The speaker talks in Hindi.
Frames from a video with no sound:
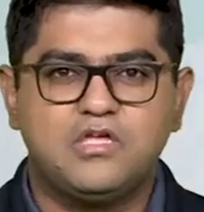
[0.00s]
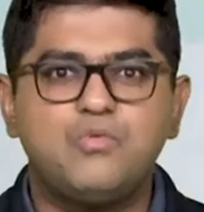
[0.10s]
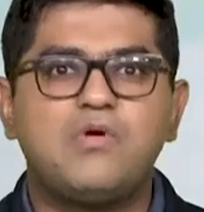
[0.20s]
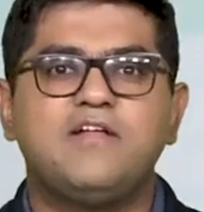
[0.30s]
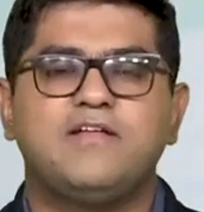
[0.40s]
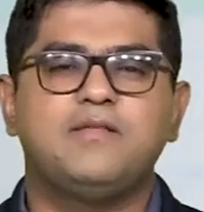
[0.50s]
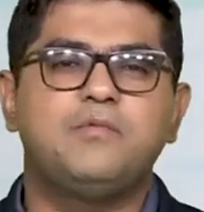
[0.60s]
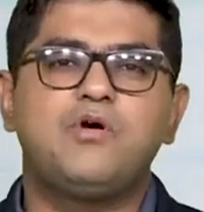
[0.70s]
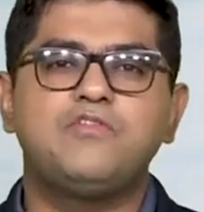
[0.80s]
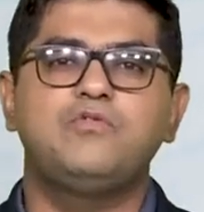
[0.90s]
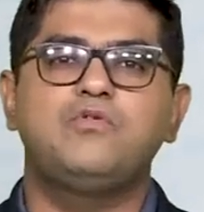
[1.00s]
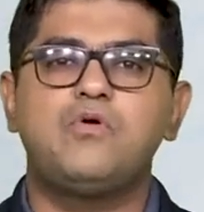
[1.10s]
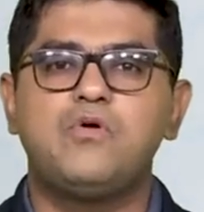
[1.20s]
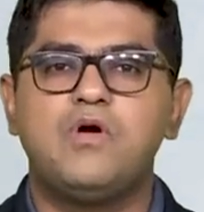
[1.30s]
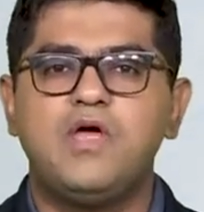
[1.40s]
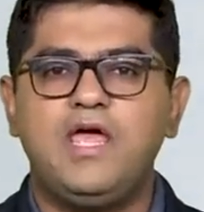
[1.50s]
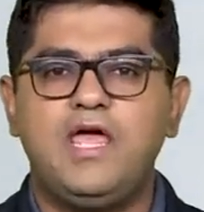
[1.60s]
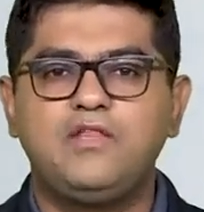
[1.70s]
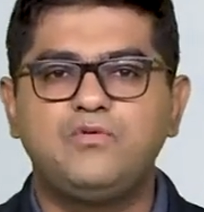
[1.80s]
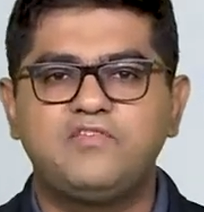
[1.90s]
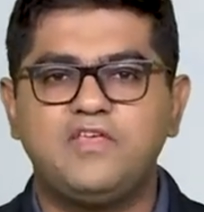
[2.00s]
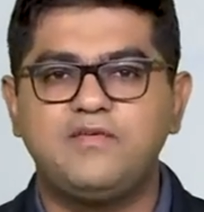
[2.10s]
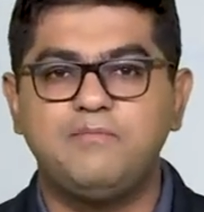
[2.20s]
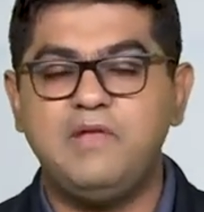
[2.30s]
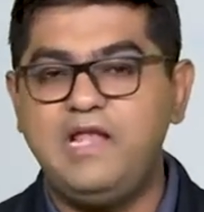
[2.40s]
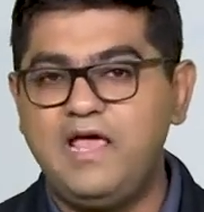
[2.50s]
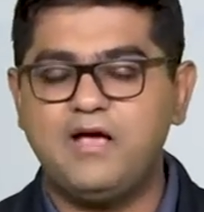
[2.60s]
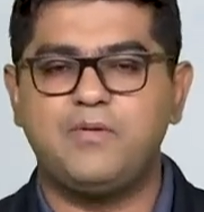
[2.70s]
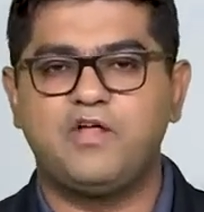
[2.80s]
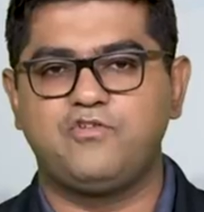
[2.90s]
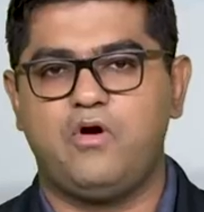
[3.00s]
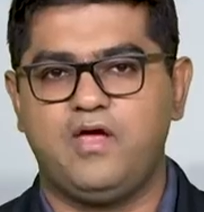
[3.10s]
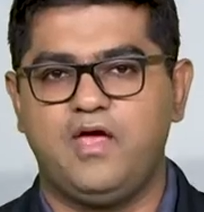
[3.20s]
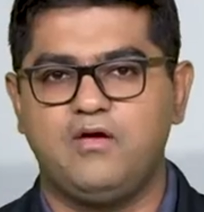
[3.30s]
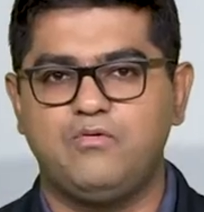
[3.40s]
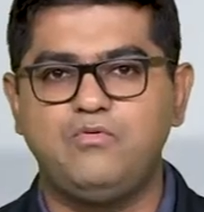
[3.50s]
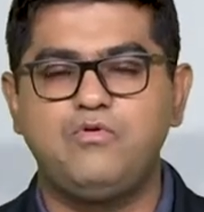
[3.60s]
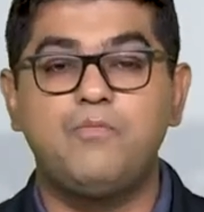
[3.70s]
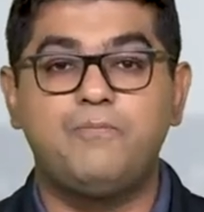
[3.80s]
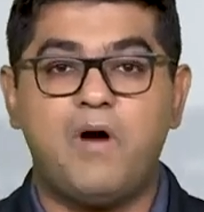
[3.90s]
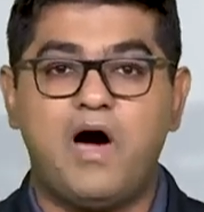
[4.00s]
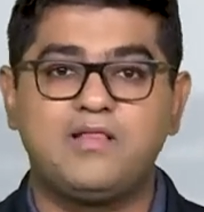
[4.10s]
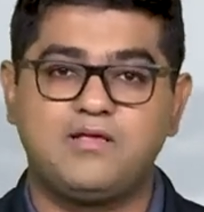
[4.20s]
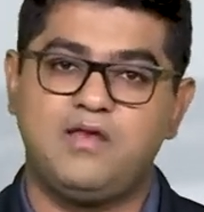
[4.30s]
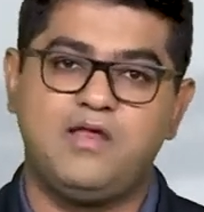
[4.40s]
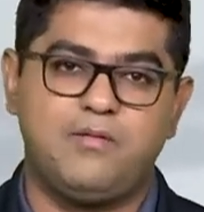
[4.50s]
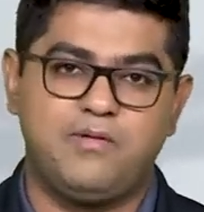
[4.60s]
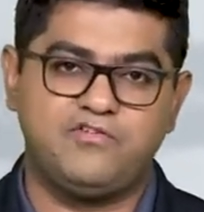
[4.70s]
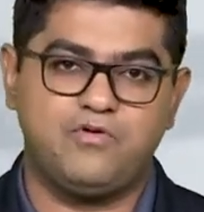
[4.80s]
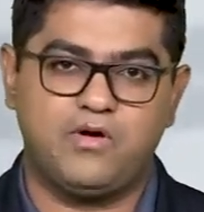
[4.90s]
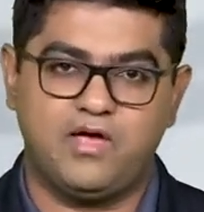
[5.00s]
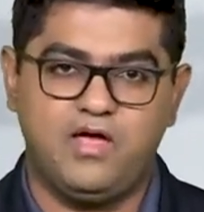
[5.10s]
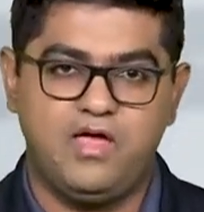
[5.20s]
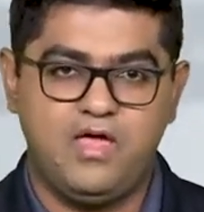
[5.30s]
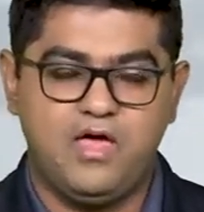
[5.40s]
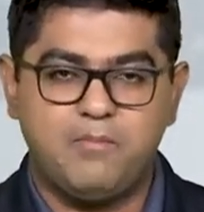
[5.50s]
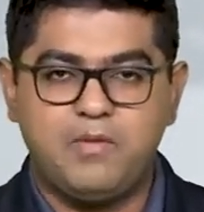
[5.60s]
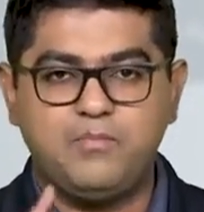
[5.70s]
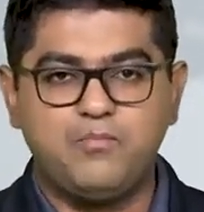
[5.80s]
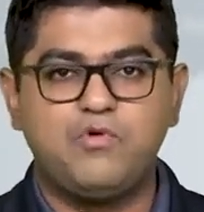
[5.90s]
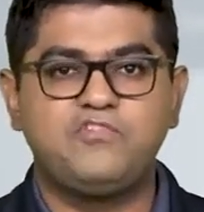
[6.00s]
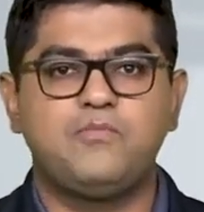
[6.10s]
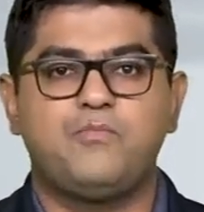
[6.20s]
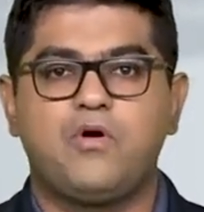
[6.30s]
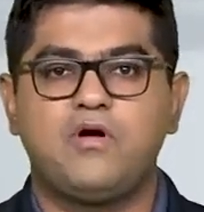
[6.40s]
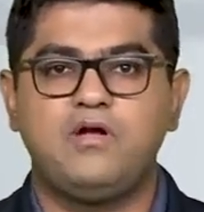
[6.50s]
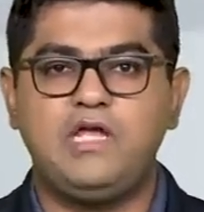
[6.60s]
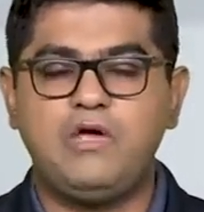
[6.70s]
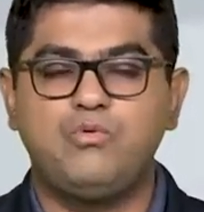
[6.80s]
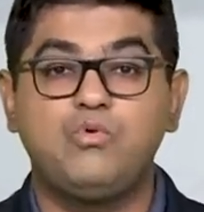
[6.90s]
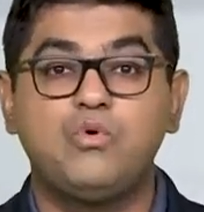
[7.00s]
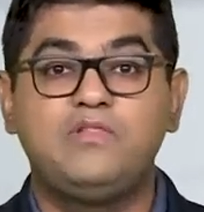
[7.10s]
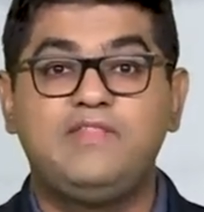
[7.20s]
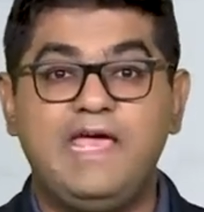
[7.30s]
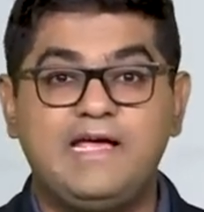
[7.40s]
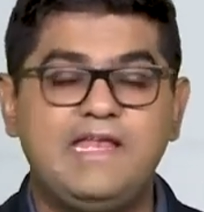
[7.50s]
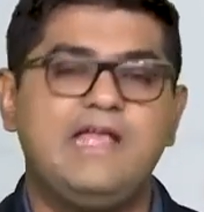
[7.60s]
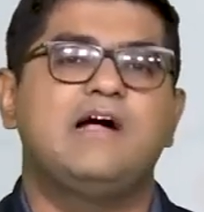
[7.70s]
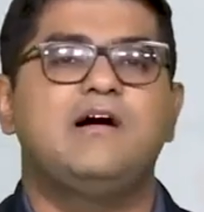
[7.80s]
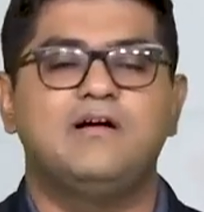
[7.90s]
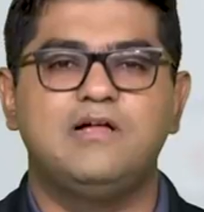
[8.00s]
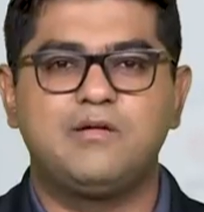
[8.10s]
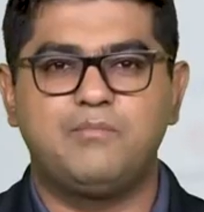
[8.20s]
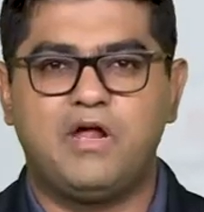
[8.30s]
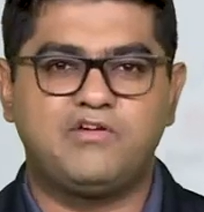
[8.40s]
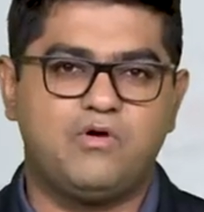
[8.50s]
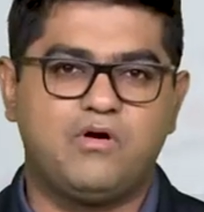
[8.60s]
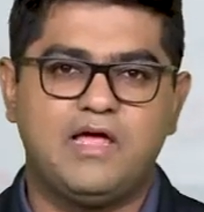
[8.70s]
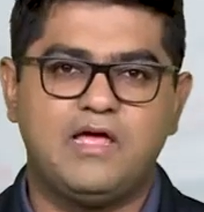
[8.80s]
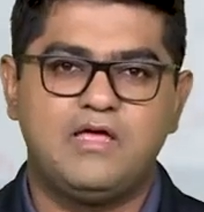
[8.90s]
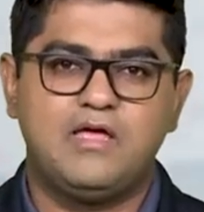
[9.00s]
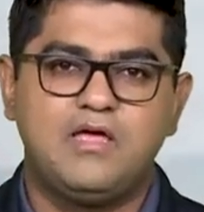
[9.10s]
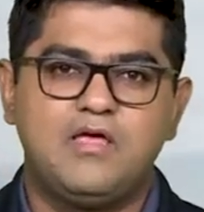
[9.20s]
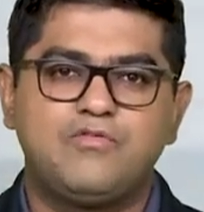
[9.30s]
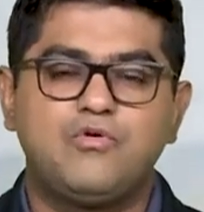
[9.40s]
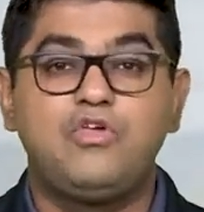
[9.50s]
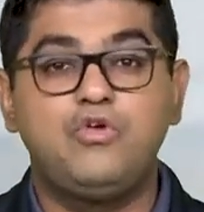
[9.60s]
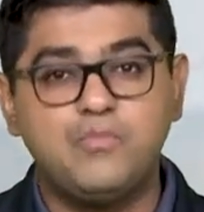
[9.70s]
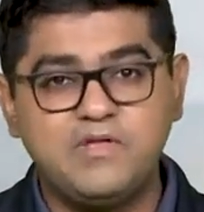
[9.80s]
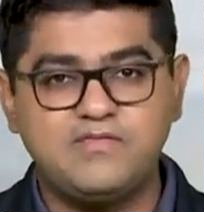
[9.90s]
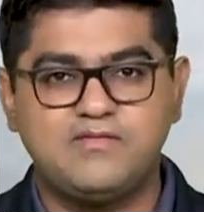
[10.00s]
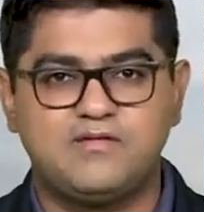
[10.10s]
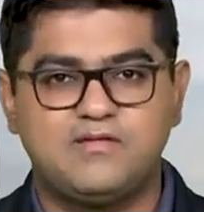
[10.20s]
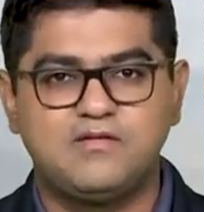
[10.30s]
क्यों कहा जाता है बिकॉज उनको एक दूसरे से मिलने का बड़ा शौक है उनको बात करने का बड़ा शौक है बट मोस्ट इम्पॉर्टेंटली उनको देखने का बड़ा शौक है सो ह्यूमंस